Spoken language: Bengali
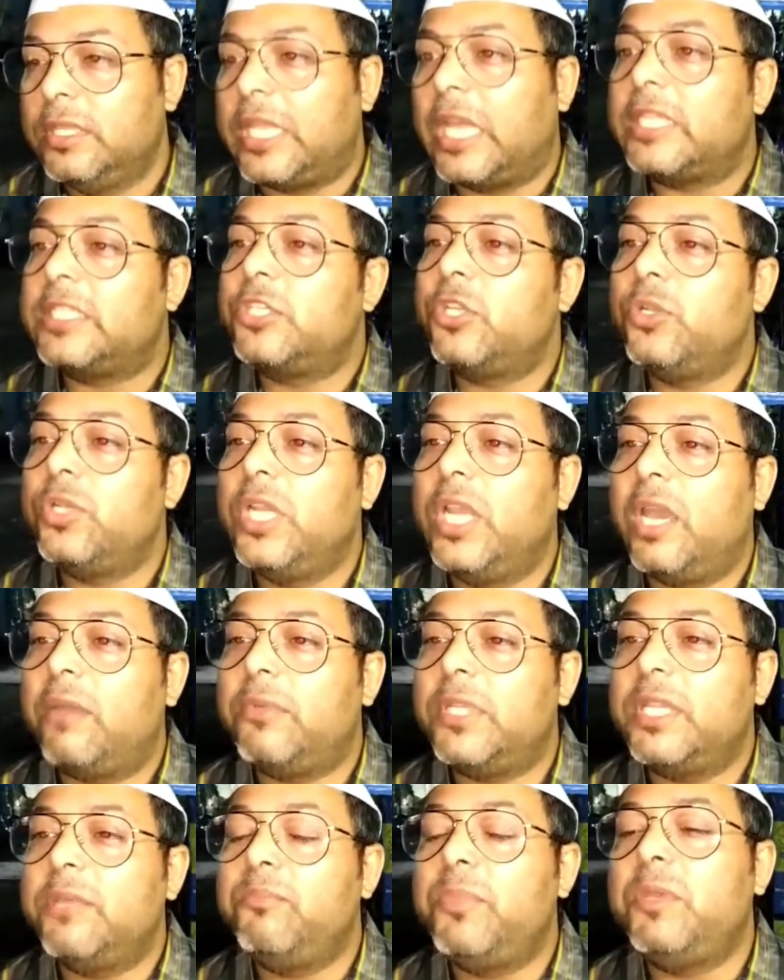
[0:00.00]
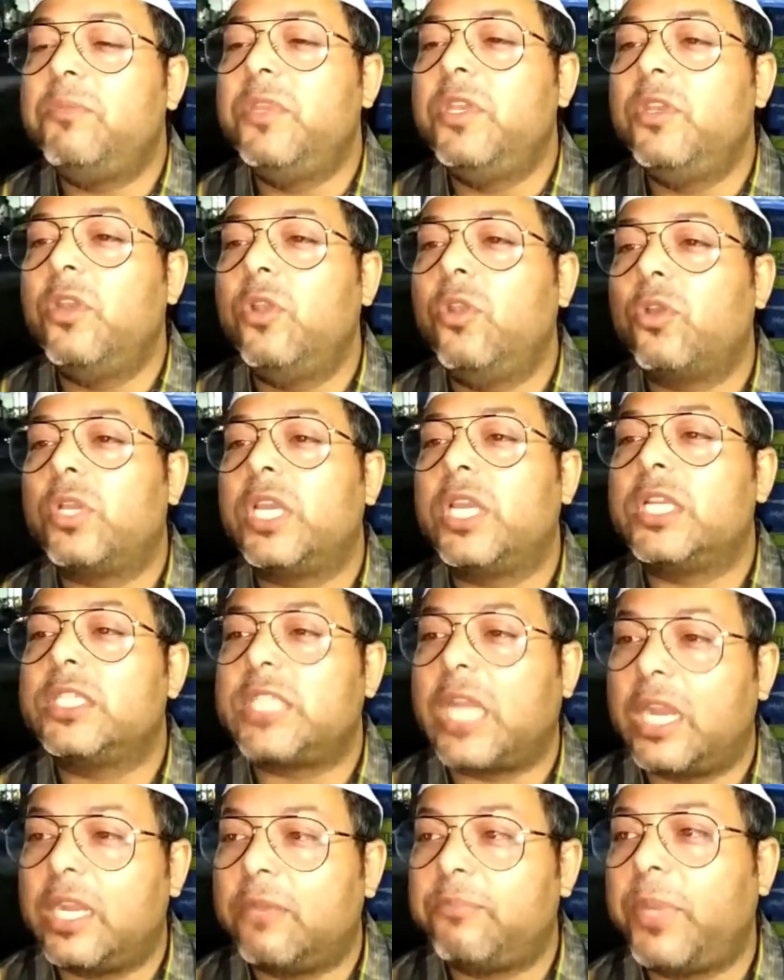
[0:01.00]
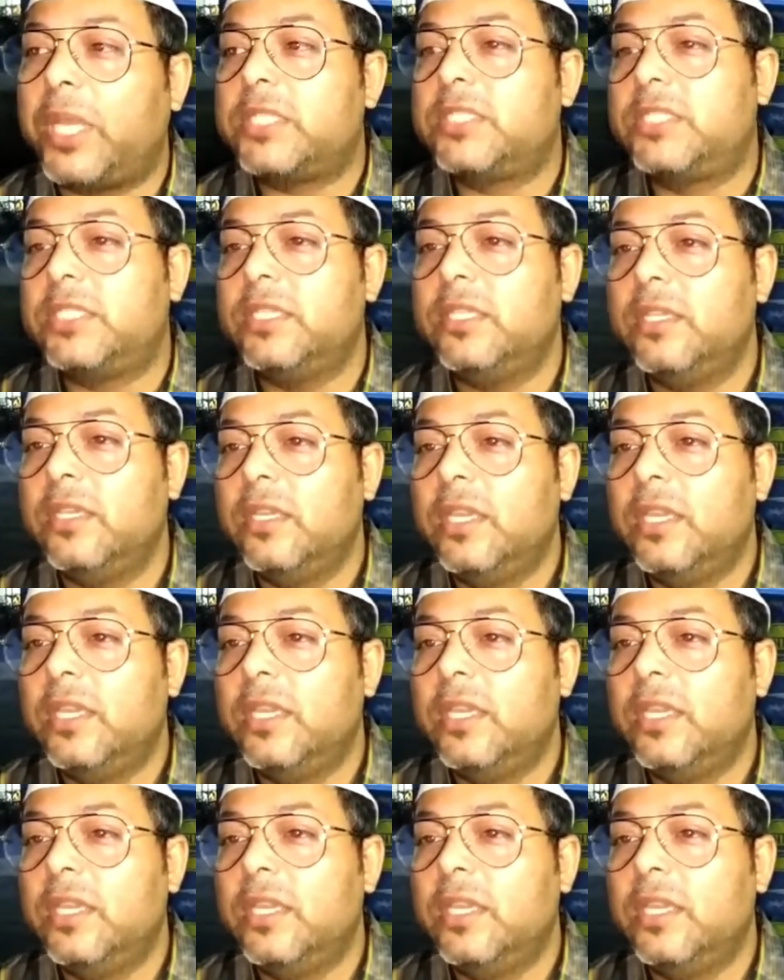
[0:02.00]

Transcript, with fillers: তার জন্য আমাদের বিভিন্ন লোকেরা সাড়া পাচ্ছি